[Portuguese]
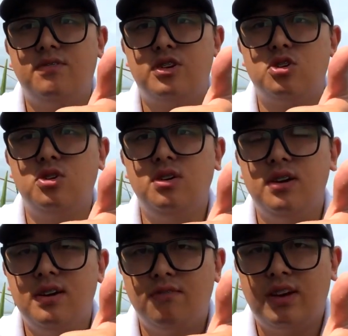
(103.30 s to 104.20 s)
Fechou?
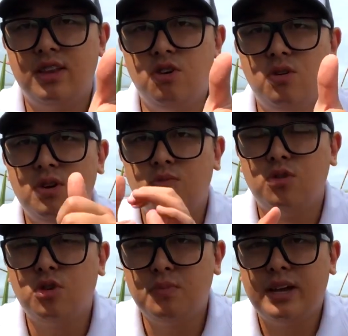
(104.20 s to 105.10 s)
Valeu,
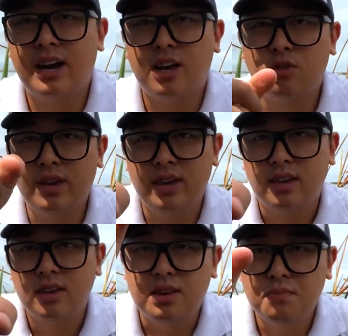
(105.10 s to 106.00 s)
muito obrigado, hein?
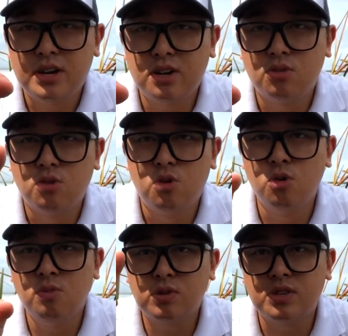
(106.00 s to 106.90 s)
Lembrando,
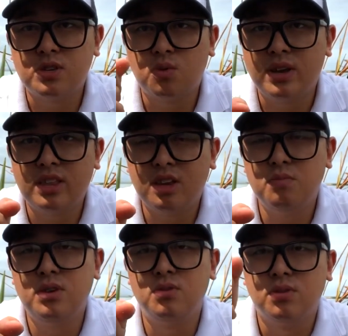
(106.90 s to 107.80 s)
rumo aos 50
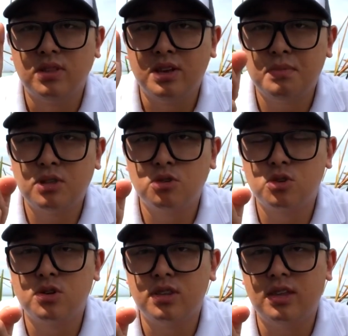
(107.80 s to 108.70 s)
mil. Lembra do
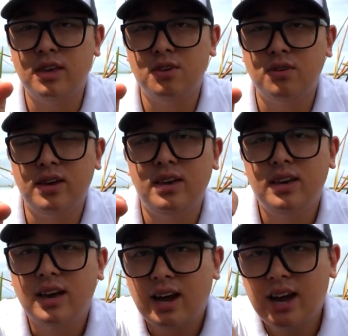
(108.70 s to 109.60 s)
sorteio, hein?
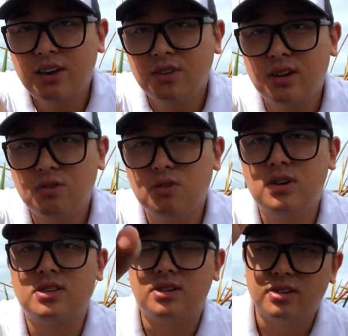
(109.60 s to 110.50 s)
Ah, e outra
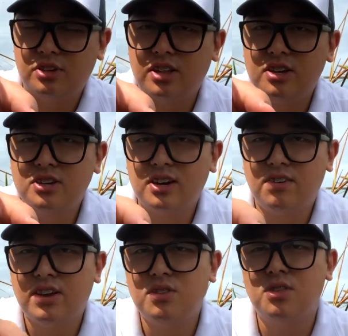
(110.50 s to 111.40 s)
coisa, já deixa
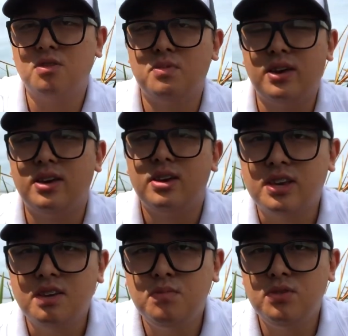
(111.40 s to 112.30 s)
gravado também.
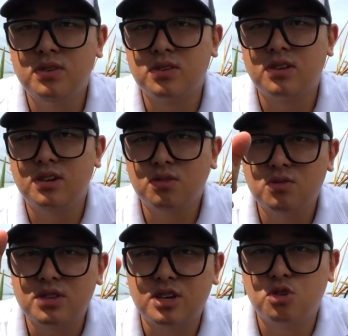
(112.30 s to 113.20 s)
100 mil
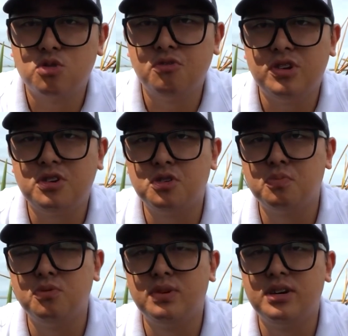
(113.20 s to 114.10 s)
inscritos é chuva de
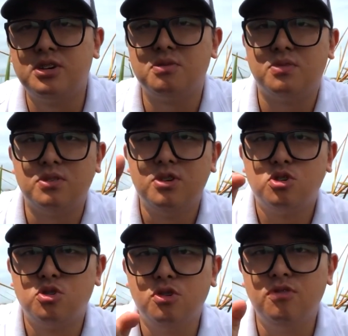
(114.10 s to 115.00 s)
espumante, mano.
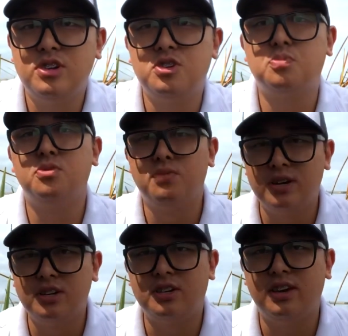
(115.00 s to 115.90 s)
Chuva de
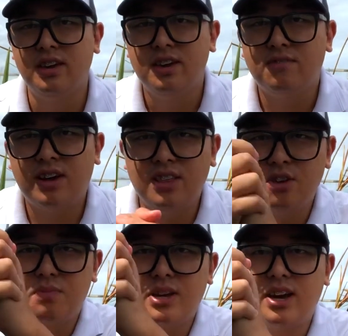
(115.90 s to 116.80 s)
espumante, hein?
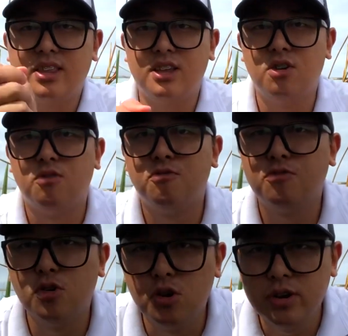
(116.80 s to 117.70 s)
Valeu, brigadão.
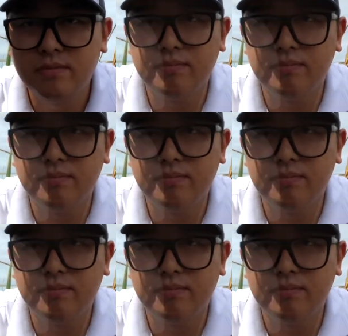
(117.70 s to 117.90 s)
Fui!